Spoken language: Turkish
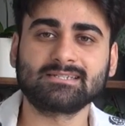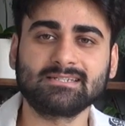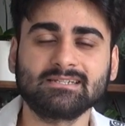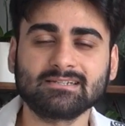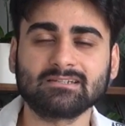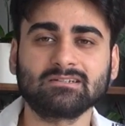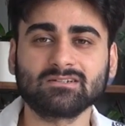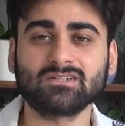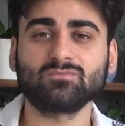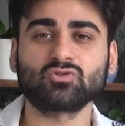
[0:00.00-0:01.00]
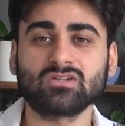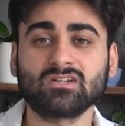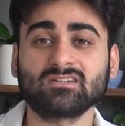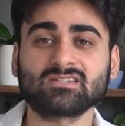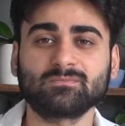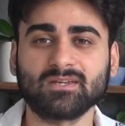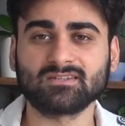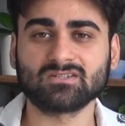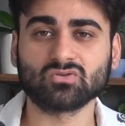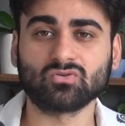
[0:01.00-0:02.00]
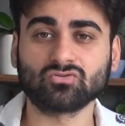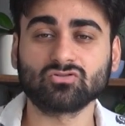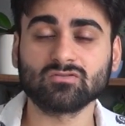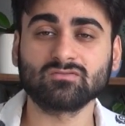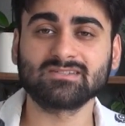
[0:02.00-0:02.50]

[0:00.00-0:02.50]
C dilinin RAM üzerine nasıl bir etkisi olduğunu,